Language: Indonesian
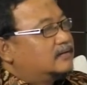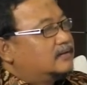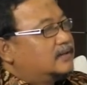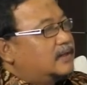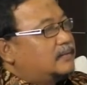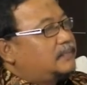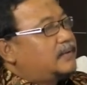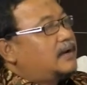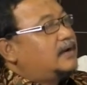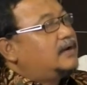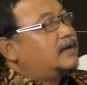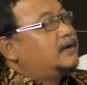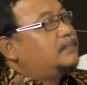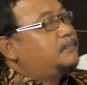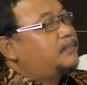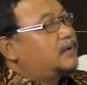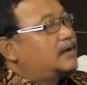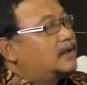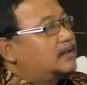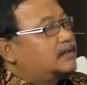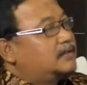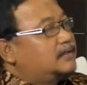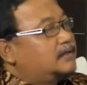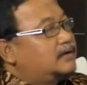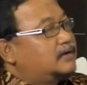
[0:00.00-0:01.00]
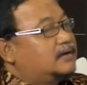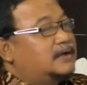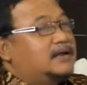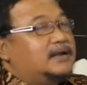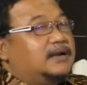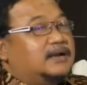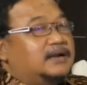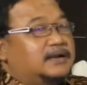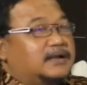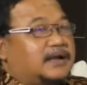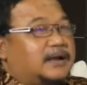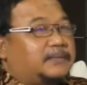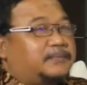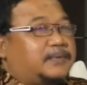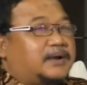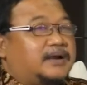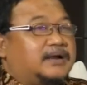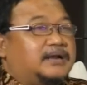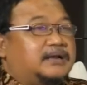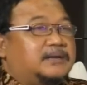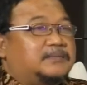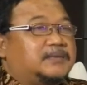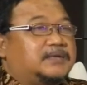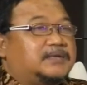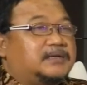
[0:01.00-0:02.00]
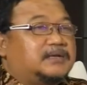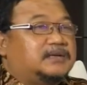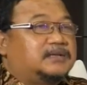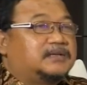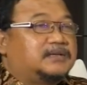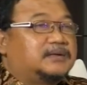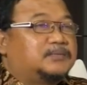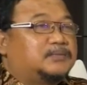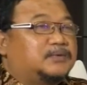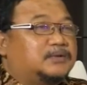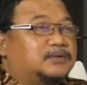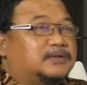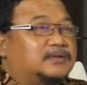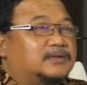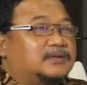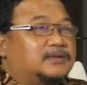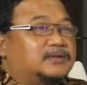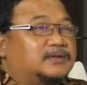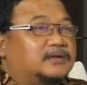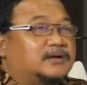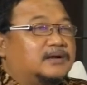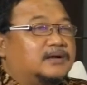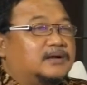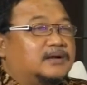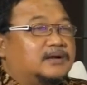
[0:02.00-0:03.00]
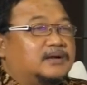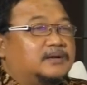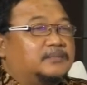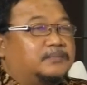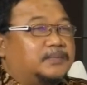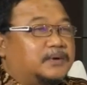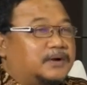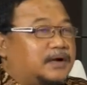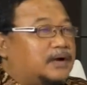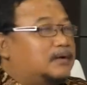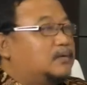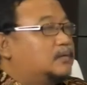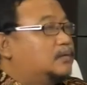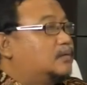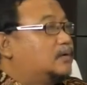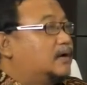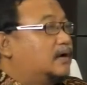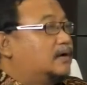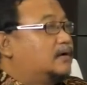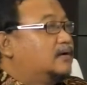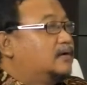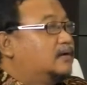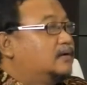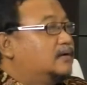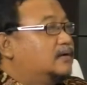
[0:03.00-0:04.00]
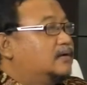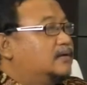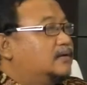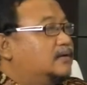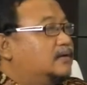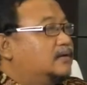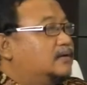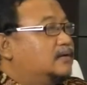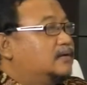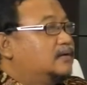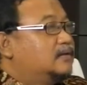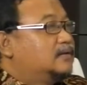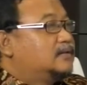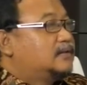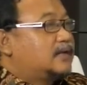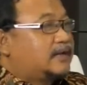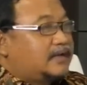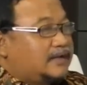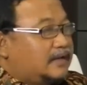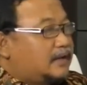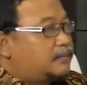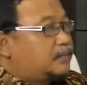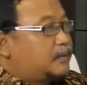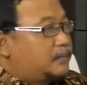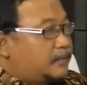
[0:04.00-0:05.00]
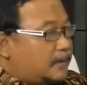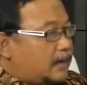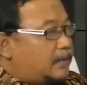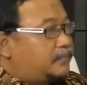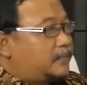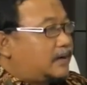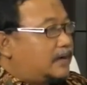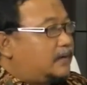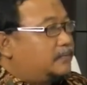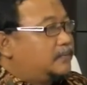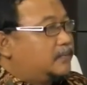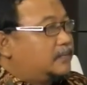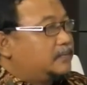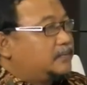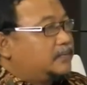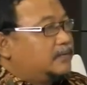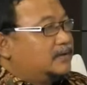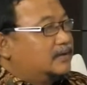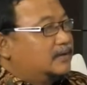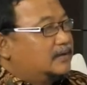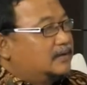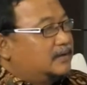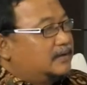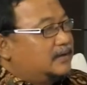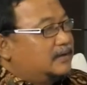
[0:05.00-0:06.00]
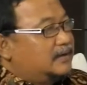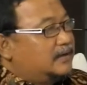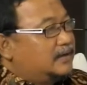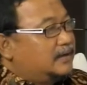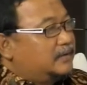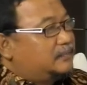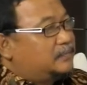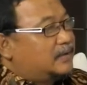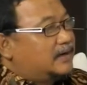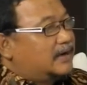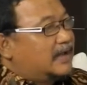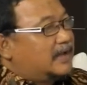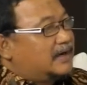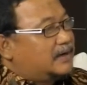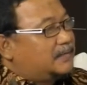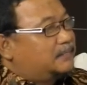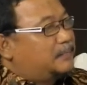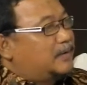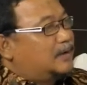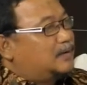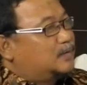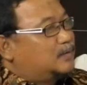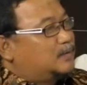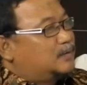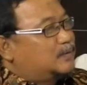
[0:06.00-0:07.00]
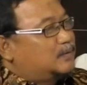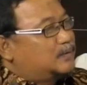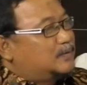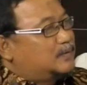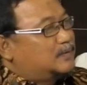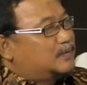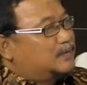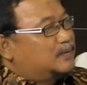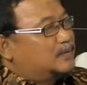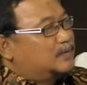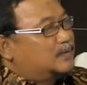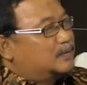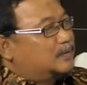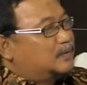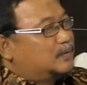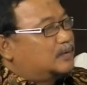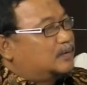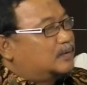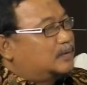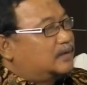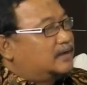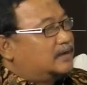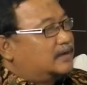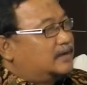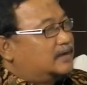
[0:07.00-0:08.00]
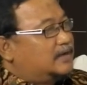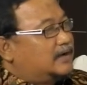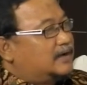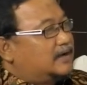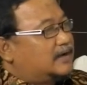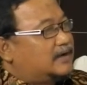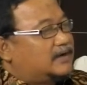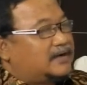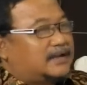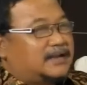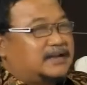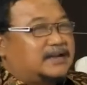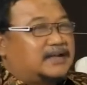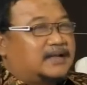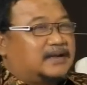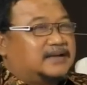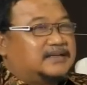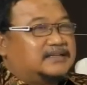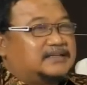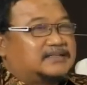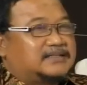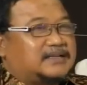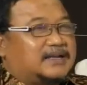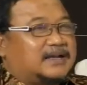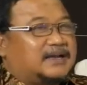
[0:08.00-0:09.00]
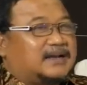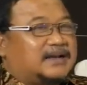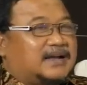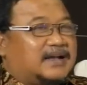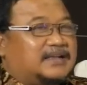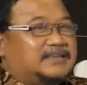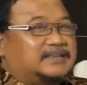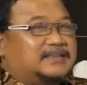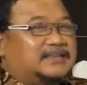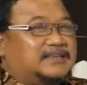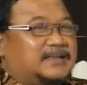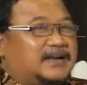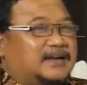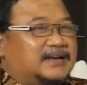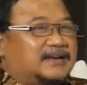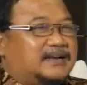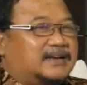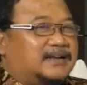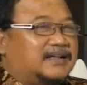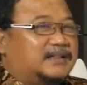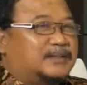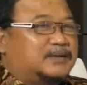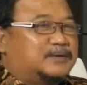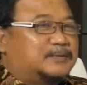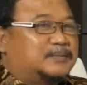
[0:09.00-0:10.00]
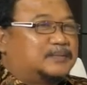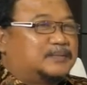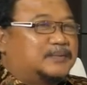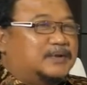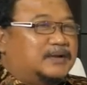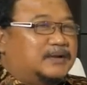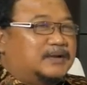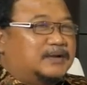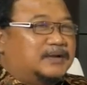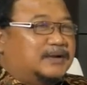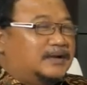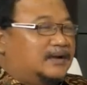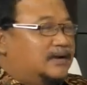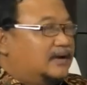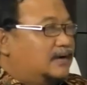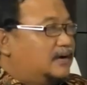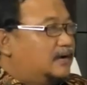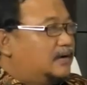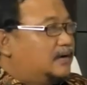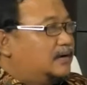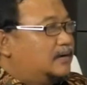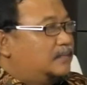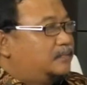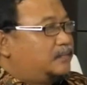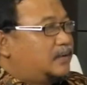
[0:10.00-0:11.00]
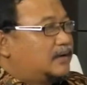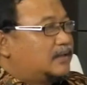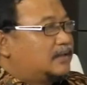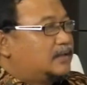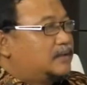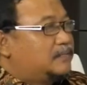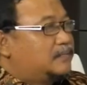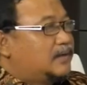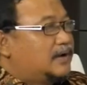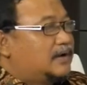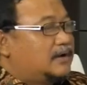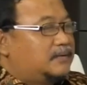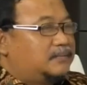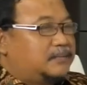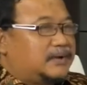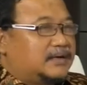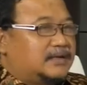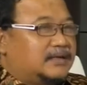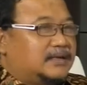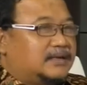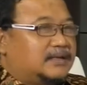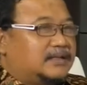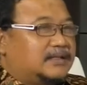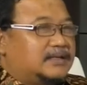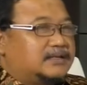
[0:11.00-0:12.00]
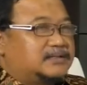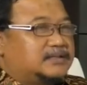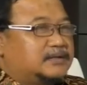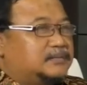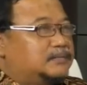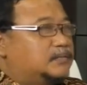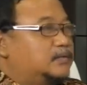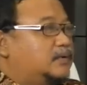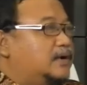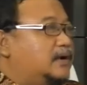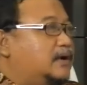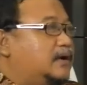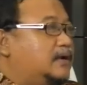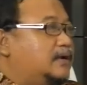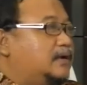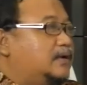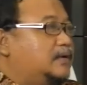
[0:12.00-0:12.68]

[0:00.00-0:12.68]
Tiap hari ada penghasilan. Nah, apakah ini masih disebut uh, pengangguran? Saya kira beberapa hal ini menarik Pak untuk untuk dijadikan analisa, kajian atau uh, pertimbangan bagi kita semua.